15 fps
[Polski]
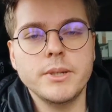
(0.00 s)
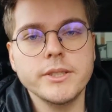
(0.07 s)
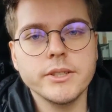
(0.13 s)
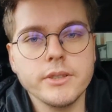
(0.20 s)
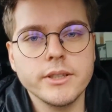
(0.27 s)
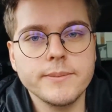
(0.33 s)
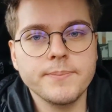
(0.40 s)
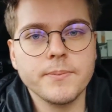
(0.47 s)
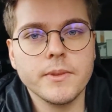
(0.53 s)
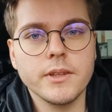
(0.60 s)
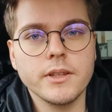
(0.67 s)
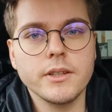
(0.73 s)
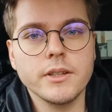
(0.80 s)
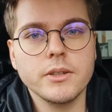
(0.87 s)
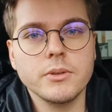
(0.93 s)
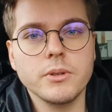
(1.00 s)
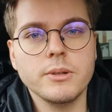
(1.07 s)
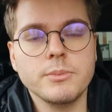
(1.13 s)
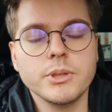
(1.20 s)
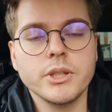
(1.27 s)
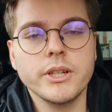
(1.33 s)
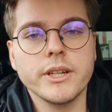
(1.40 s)
Brizona, e,
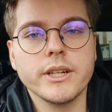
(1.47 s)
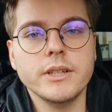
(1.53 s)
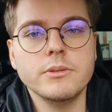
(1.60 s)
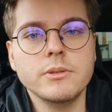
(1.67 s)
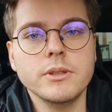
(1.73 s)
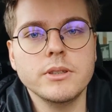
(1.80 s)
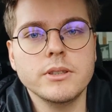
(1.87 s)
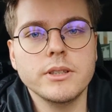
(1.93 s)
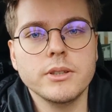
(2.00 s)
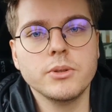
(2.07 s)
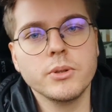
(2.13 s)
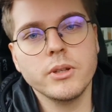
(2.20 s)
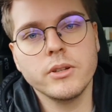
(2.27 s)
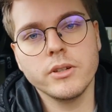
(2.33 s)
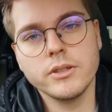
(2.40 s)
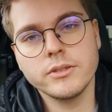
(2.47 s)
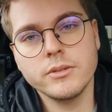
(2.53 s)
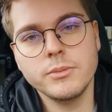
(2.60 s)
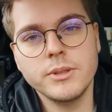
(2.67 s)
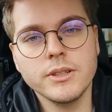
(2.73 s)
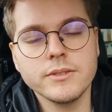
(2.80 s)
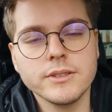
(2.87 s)
który przyjechał e, na drugi
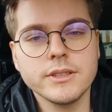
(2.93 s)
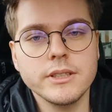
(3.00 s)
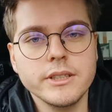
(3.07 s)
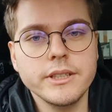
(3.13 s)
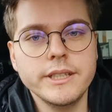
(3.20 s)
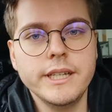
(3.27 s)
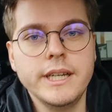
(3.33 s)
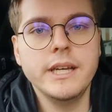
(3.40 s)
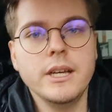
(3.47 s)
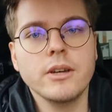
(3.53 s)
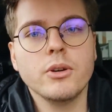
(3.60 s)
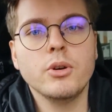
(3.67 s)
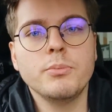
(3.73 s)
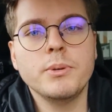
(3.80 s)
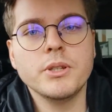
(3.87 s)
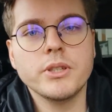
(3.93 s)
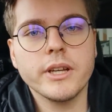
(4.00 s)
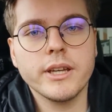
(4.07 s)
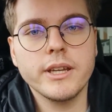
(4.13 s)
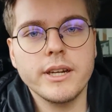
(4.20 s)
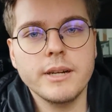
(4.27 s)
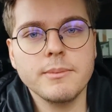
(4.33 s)
koniec Lublina w zasadzie, kupić
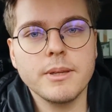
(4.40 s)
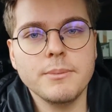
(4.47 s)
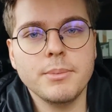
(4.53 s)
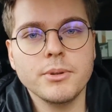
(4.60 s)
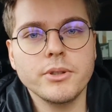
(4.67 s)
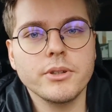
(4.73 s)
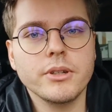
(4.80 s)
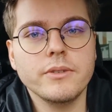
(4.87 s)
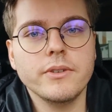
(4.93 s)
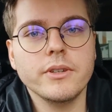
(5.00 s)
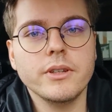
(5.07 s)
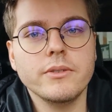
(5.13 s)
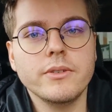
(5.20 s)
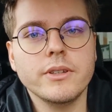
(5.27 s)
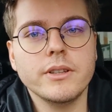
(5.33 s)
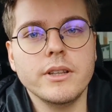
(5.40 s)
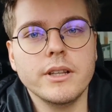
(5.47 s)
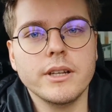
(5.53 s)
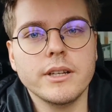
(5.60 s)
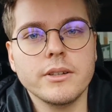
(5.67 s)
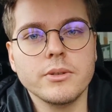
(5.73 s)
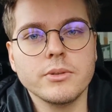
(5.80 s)
takie ramki podziękowaniowe
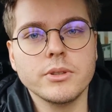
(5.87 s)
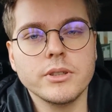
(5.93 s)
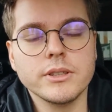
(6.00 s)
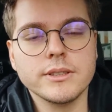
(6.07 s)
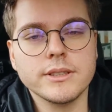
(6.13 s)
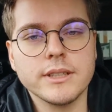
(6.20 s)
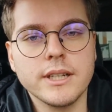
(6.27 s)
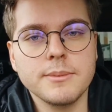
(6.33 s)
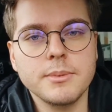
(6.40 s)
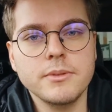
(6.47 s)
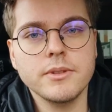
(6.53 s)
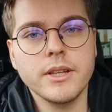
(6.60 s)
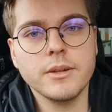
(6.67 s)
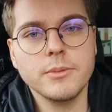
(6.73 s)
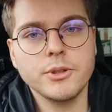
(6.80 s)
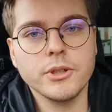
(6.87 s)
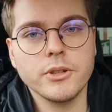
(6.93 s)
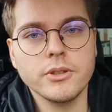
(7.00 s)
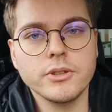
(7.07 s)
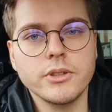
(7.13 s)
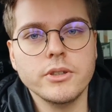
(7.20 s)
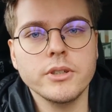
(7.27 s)
dla różnych sklepów, tak, bo się
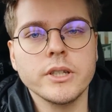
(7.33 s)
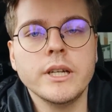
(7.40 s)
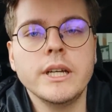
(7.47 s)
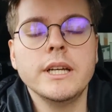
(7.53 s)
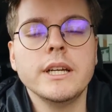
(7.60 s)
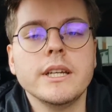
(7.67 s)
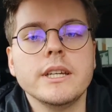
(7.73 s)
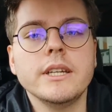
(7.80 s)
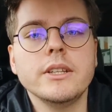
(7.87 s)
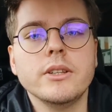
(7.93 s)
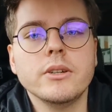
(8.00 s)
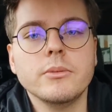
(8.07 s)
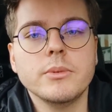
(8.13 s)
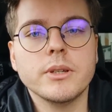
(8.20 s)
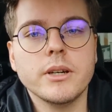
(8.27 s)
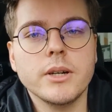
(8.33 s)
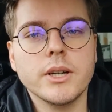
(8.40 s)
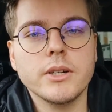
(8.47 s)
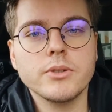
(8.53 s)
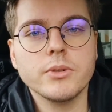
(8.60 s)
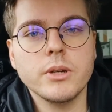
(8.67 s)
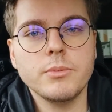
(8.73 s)
kończy rok i do
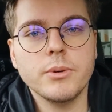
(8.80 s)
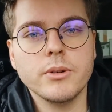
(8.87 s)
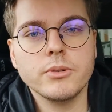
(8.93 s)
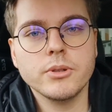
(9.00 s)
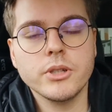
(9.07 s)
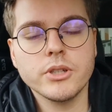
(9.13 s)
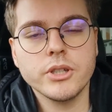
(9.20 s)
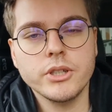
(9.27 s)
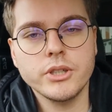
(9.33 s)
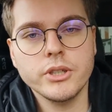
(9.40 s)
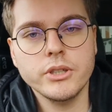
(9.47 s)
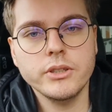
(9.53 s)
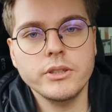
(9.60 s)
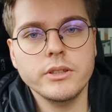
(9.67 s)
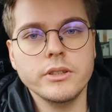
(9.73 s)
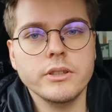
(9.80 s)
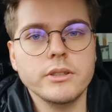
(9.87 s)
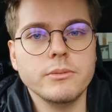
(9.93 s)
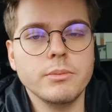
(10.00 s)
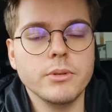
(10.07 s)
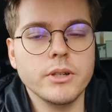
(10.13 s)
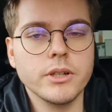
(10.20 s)
Michała Halczuka po różne rzeczy,
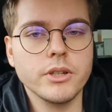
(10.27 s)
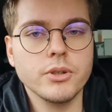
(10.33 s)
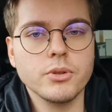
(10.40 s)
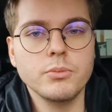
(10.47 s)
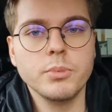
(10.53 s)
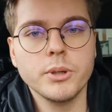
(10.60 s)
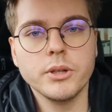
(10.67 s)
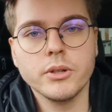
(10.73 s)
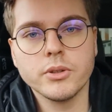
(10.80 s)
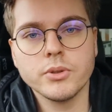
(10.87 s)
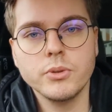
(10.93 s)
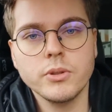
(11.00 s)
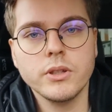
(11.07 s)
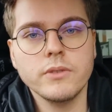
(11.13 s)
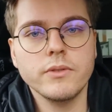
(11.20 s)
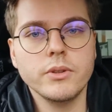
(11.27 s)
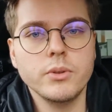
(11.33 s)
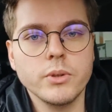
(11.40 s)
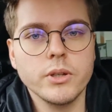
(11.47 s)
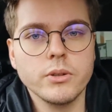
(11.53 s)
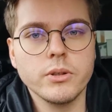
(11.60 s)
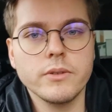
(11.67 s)
e, po jakieś kubki, koszulki,
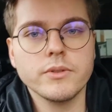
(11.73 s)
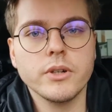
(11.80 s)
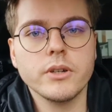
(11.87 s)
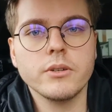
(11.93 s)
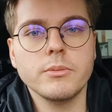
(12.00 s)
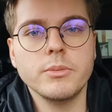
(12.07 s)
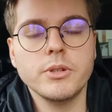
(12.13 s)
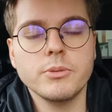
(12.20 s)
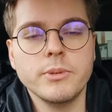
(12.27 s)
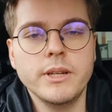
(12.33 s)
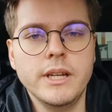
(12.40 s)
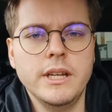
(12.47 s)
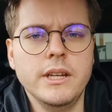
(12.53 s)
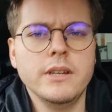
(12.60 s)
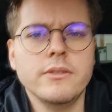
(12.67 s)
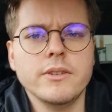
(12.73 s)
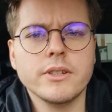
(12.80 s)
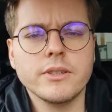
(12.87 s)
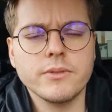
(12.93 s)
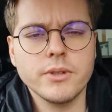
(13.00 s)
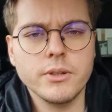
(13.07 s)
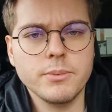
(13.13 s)
wydruki, które wczoraj robiliśmy.
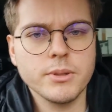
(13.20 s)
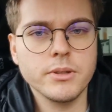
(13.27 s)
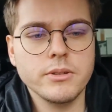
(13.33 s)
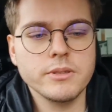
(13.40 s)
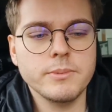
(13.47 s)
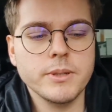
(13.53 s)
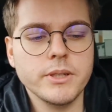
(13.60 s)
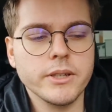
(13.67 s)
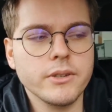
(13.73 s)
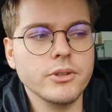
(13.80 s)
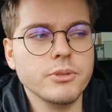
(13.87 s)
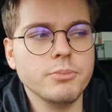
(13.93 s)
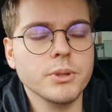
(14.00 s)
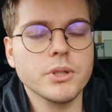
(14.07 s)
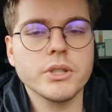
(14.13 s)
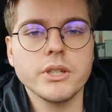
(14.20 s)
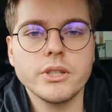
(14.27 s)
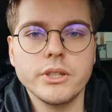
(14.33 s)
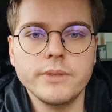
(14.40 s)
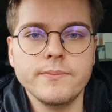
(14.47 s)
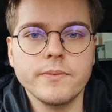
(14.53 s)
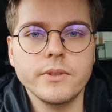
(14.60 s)
Właśnie wczoraj poszedłem spać jakoś po
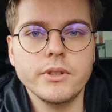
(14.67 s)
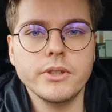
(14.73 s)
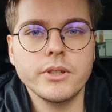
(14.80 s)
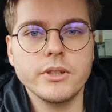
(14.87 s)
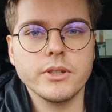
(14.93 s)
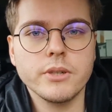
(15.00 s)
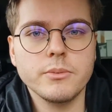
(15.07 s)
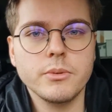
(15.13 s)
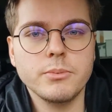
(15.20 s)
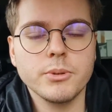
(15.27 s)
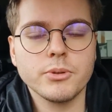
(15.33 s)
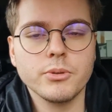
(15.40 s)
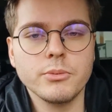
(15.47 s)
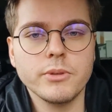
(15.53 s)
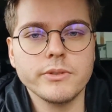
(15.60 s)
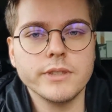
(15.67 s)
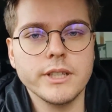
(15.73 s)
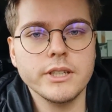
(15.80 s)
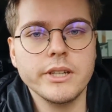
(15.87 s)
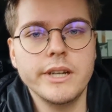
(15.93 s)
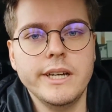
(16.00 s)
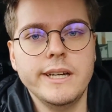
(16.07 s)
trzeciej, dzisiaj trzeba było po siódmej
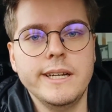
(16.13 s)
wstać.